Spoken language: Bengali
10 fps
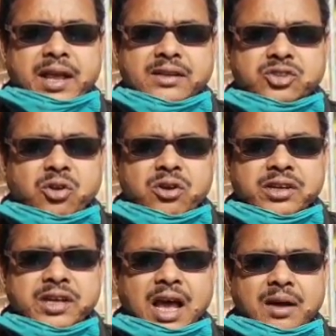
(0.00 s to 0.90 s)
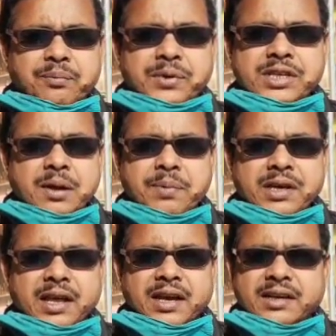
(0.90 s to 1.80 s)
এর সঙ্গে
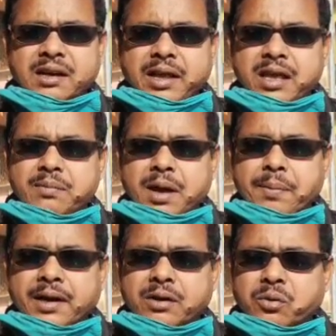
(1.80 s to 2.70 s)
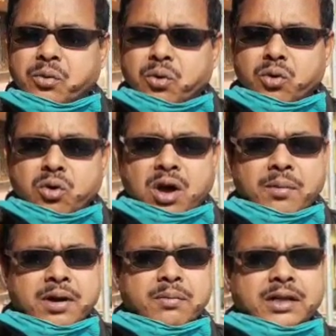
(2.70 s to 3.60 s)
বিজেপির এটার এই ব্যাপারে কোনো
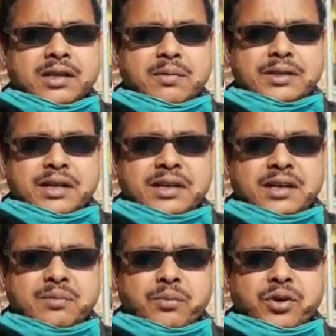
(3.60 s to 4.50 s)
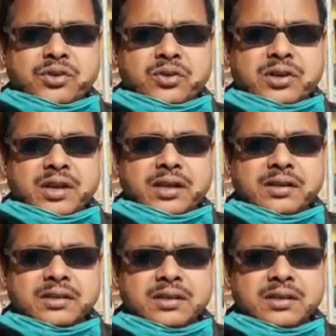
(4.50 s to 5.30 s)
আমার মাথা ব্যথার এখানে প্রয়োজন নেই